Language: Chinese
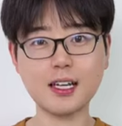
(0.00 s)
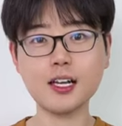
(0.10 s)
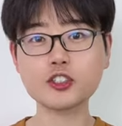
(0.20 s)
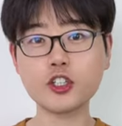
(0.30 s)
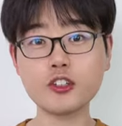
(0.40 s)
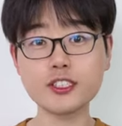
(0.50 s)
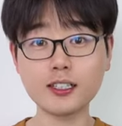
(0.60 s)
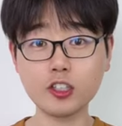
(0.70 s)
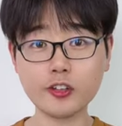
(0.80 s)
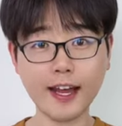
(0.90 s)
这种人
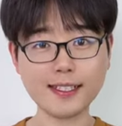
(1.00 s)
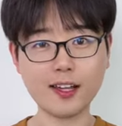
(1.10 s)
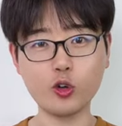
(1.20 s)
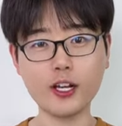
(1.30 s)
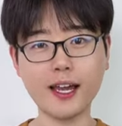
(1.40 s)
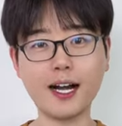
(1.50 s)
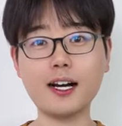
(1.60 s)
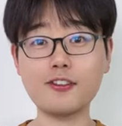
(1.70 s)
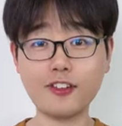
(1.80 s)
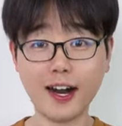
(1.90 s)
工采摘的榴莲啊，
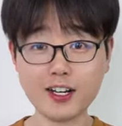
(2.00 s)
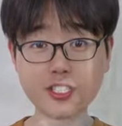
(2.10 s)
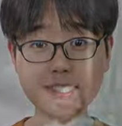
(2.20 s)
反而是